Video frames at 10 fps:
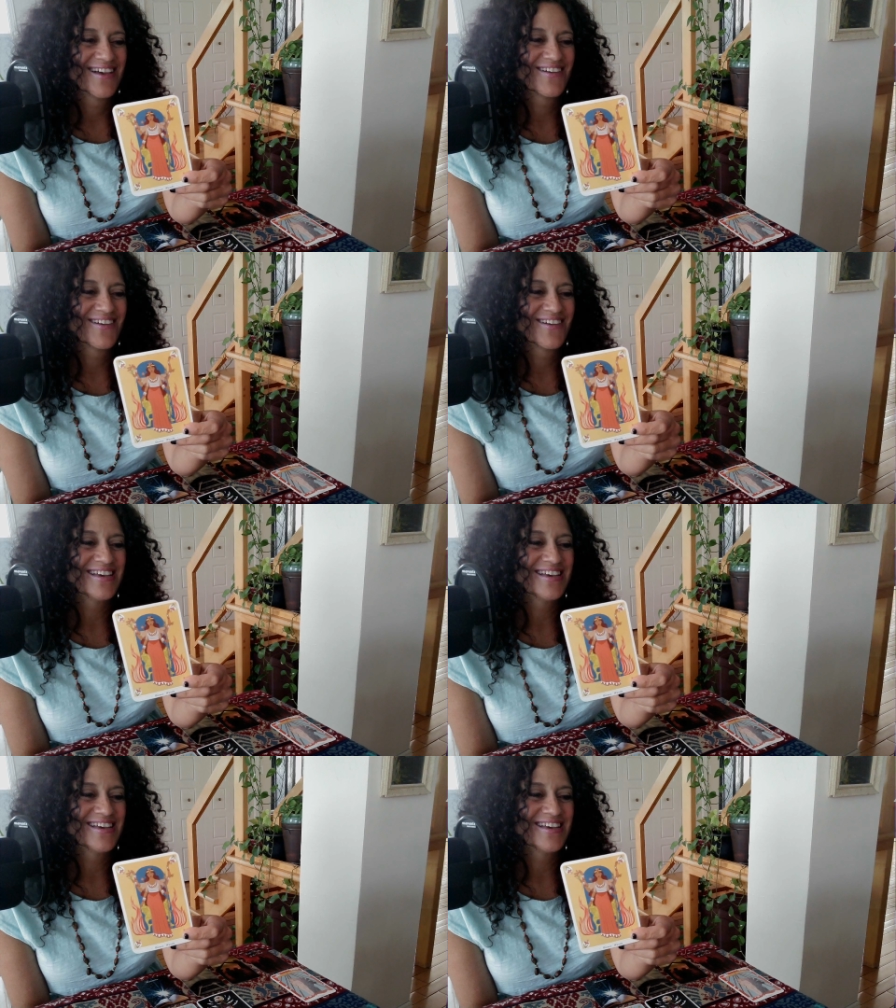OK?
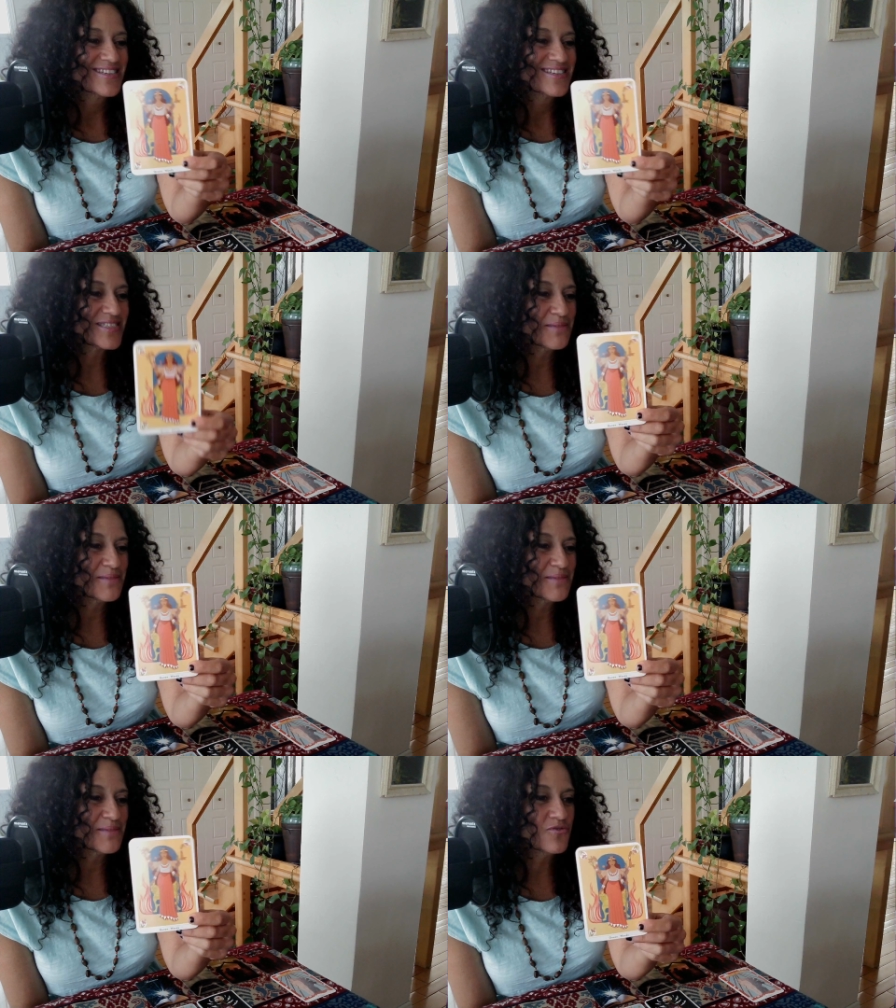Donc, cette
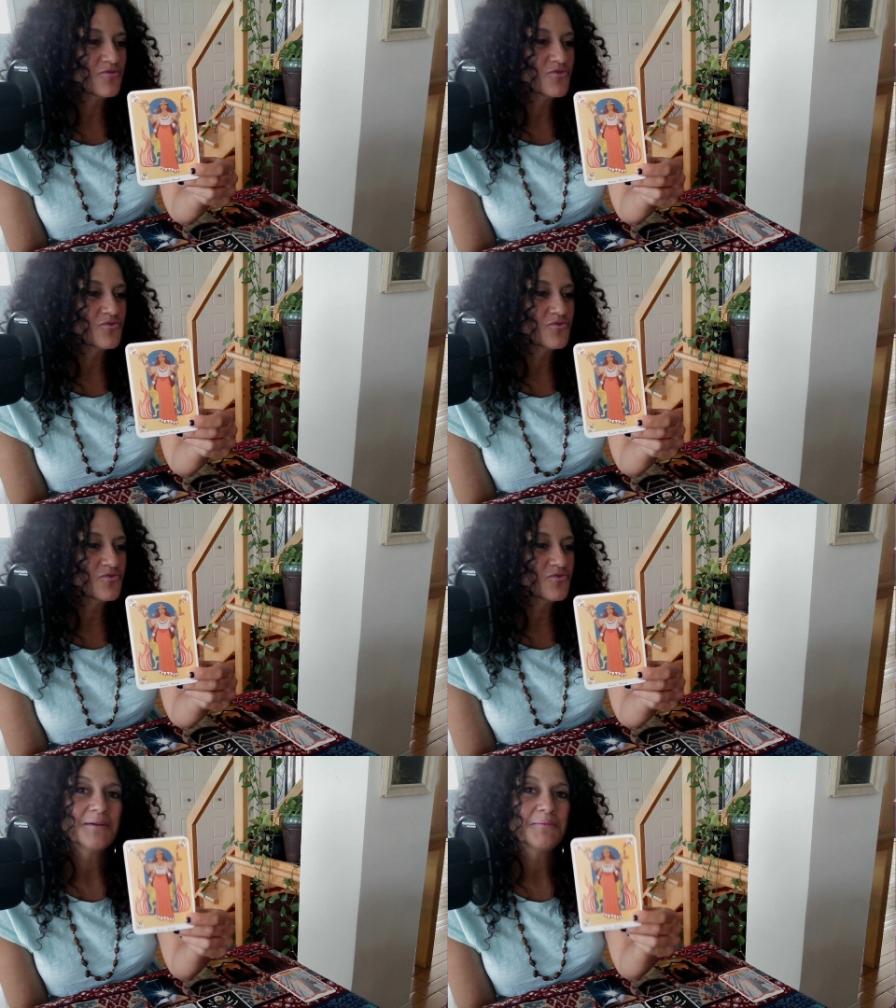personne vous
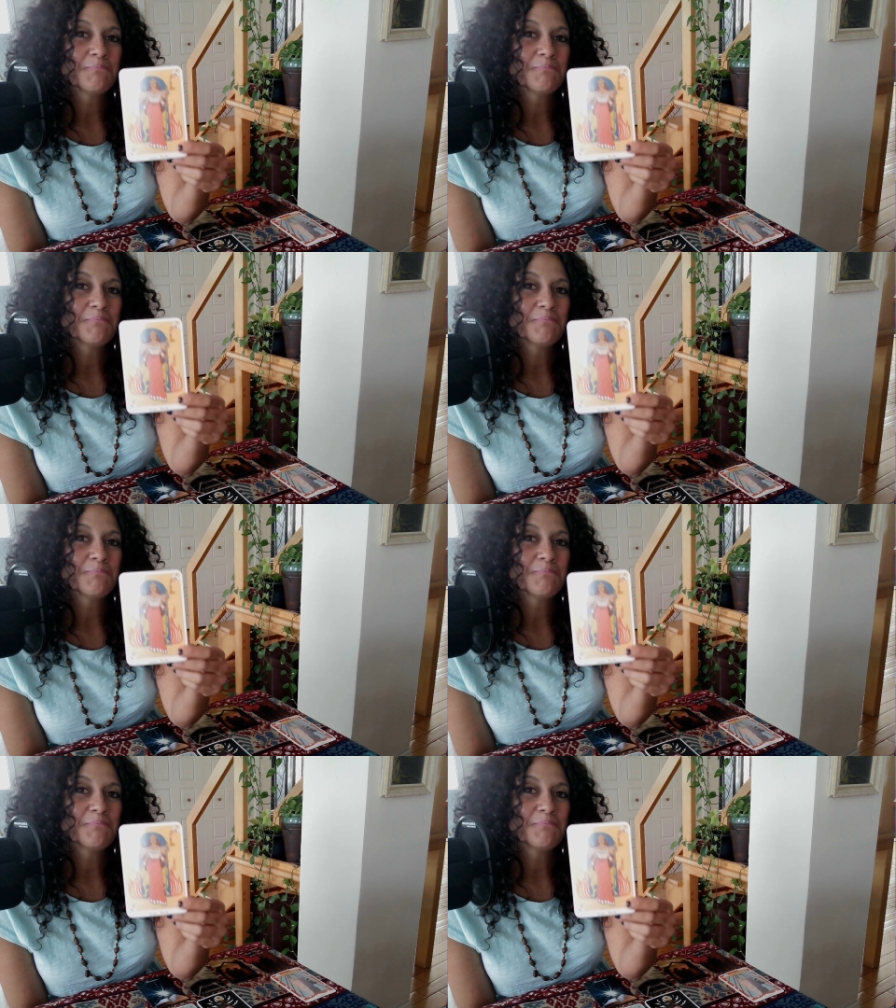voit